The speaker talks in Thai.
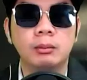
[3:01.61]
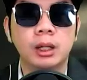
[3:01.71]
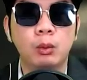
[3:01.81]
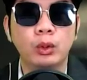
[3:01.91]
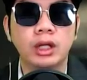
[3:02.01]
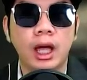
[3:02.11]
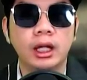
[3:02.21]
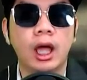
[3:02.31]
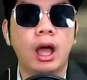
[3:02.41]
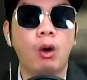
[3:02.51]
ผู้ใหญ่
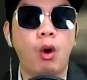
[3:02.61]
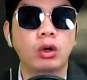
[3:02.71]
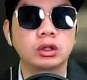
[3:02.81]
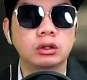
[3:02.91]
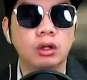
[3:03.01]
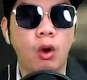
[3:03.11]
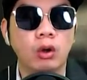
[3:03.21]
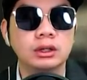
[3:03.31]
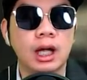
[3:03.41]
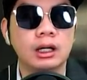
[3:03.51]
ของ
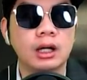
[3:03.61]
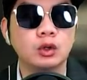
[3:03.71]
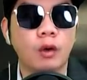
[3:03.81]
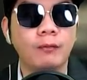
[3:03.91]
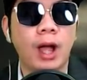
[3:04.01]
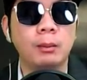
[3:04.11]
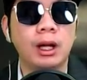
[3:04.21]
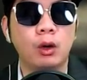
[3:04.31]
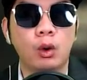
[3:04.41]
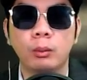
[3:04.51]
จากทั้งสองฝ่ายมา
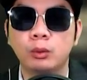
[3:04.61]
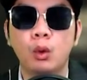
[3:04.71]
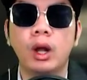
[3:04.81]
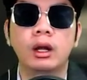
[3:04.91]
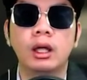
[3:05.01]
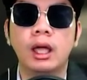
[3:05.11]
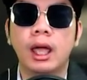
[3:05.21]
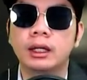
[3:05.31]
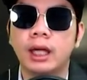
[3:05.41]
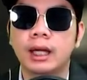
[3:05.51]
ครบถ้วน
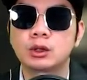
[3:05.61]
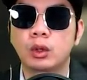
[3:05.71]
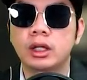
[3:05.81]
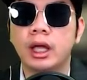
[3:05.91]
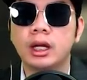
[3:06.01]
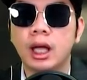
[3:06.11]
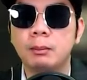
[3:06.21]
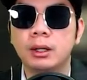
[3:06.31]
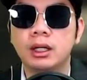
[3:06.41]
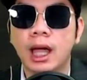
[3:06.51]
แขกส่วนใหญ่นะครับ
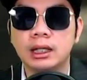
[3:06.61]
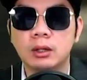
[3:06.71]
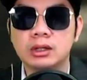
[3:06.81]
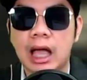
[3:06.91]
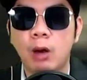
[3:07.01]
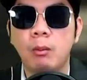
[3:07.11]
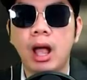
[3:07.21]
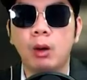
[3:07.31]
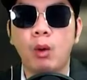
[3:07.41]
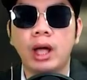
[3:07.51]
เป็นญาติเจ้าสาวมา
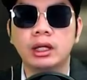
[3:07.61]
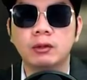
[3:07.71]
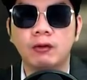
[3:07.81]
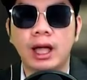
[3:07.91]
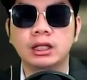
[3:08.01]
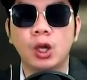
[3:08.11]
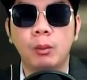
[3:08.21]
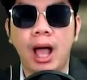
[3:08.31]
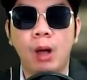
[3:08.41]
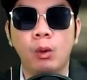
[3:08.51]
กกว่าฝ่ายเจ้า
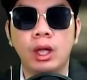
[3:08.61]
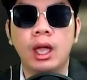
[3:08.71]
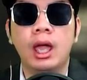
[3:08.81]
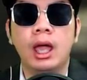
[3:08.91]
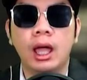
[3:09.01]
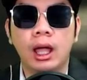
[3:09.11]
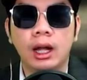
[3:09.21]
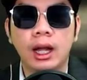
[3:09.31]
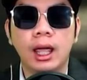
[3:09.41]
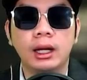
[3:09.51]
บ่าว
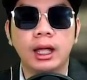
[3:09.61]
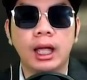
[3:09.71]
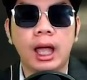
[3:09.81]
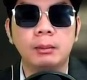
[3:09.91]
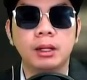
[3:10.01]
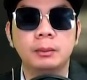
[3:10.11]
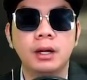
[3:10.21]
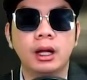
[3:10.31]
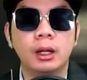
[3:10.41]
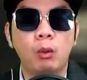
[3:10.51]
และในงานมีเพื่
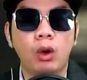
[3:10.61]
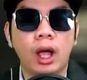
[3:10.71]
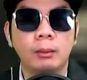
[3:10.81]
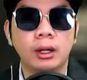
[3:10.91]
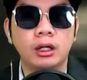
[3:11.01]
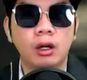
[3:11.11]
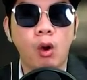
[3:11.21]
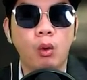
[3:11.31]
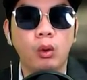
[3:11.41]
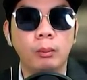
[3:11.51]
อนในวงการบันเทิงข
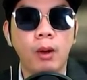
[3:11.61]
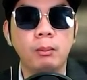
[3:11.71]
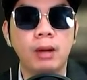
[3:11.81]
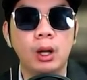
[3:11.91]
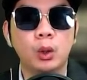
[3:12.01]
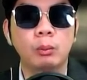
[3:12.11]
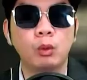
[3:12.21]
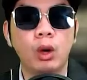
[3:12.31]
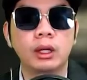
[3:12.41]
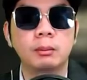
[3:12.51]
องคุณป๊อปมาร่วม
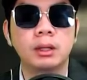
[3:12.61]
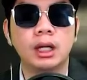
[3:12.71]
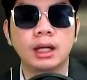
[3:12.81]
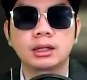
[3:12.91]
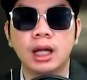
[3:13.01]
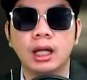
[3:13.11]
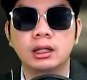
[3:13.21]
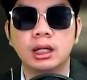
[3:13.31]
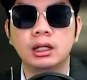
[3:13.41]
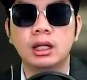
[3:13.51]
ด้วยมีนักแสดงห
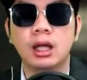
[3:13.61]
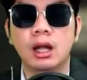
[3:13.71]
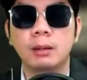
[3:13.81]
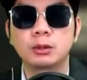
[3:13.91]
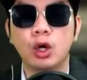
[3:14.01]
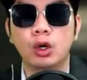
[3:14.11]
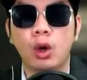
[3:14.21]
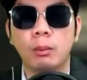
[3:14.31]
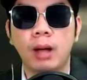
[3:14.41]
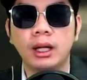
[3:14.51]
ญิงที่รับช่อดอ
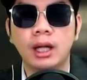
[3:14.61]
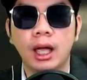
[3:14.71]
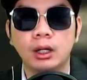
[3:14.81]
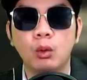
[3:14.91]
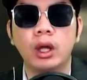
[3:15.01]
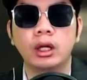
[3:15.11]
กไม้ได้ด้วย